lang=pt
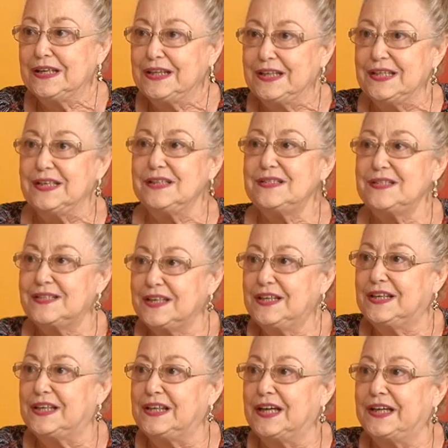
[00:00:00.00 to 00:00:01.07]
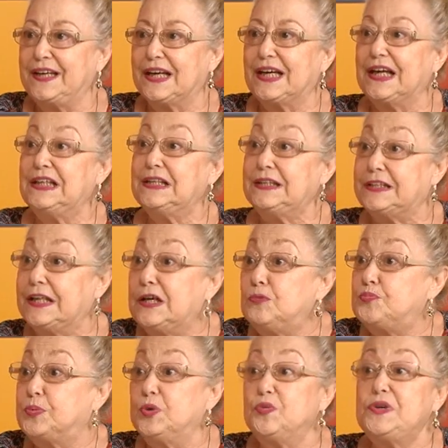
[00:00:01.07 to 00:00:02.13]
e seguia. Naquele
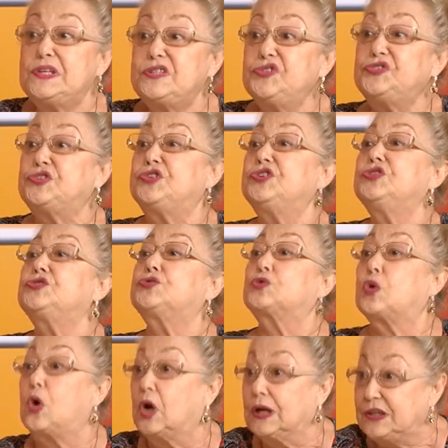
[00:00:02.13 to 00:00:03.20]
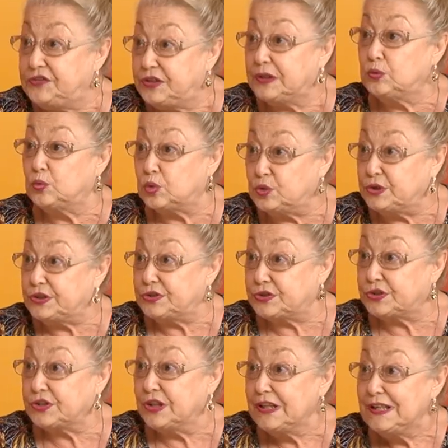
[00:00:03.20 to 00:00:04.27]
tempo não existia escola de
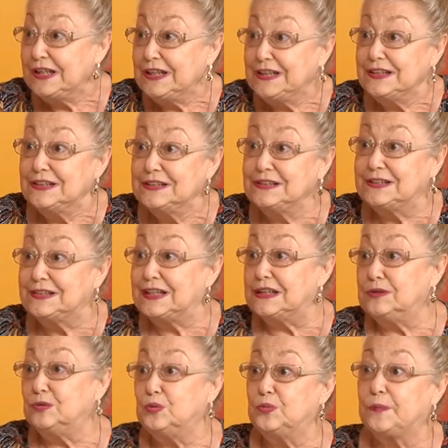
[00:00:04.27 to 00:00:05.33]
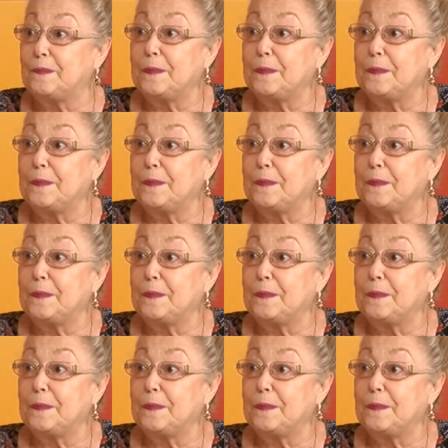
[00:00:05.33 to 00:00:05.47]
atores. Então,